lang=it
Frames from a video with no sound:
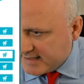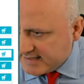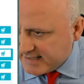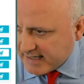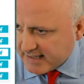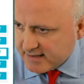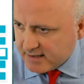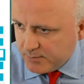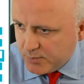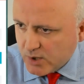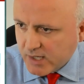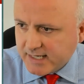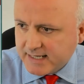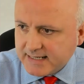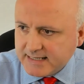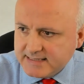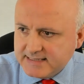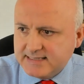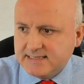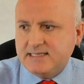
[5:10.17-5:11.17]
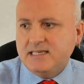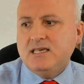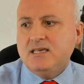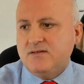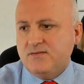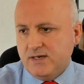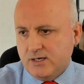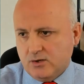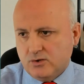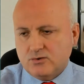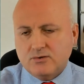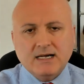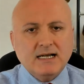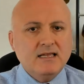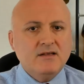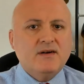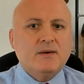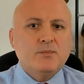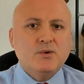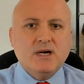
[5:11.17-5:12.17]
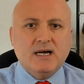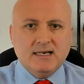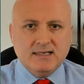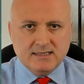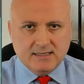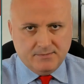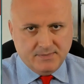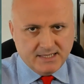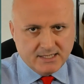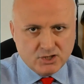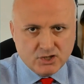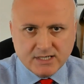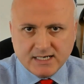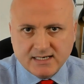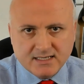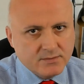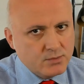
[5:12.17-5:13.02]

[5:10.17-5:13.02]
siate più aggressivi con una leva più alta per cercare